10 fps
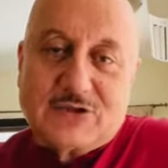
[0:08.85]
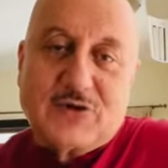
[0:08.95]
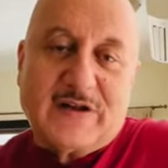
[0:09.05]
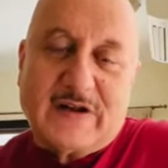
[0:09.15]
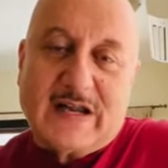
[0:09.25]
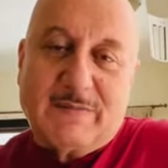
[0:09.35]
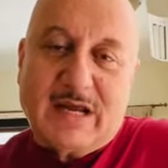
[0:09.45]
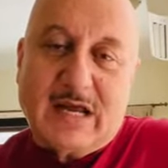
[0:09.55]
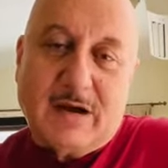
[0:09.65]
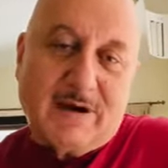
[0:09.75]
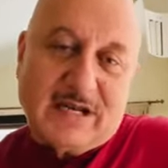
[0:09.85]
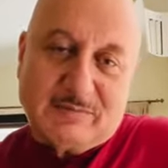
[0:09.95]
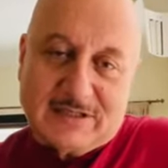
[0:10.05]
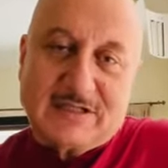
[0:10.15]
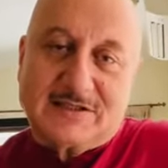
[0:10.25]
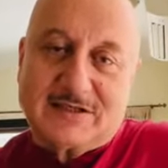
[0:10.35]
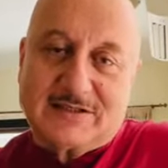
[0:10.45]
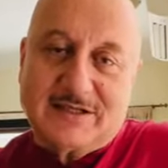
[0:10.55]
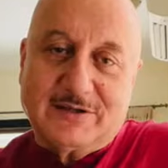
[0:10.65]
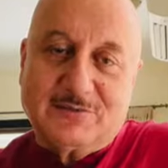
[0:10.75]
जुड़े रहने में हमारी मदद
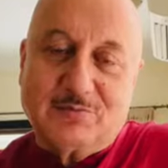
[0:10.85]
करते हैं